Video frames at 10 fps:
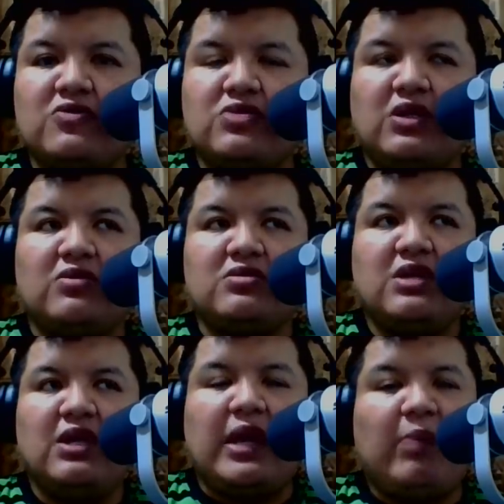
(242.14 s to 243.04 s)
Unidos
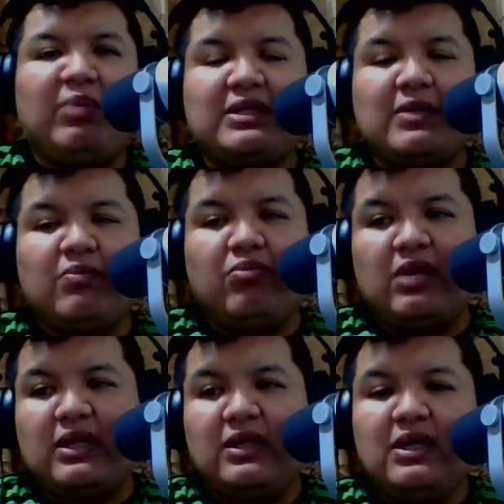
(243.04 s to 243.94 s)
en
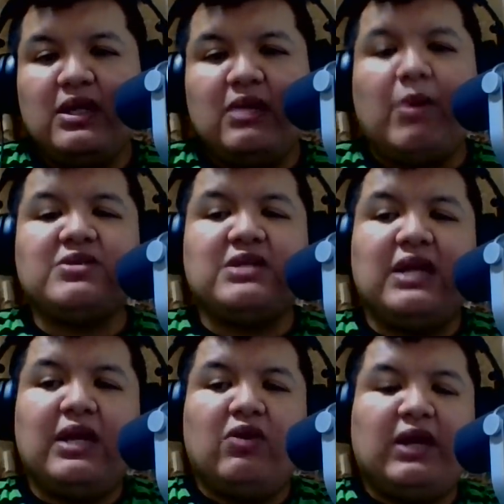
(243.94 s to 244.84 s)
pretemporada. Vamos a
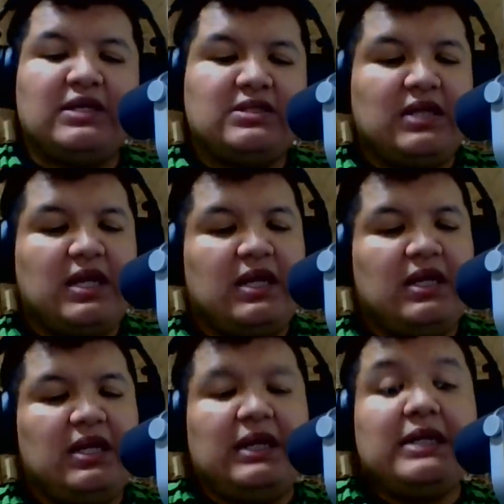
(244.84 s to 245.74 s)
leer lo que es la,
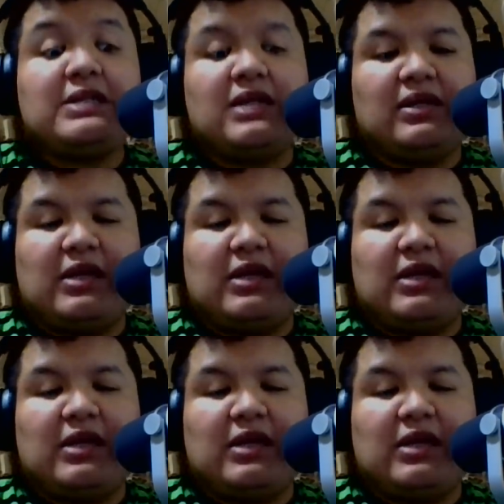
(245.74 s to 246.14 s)
lista.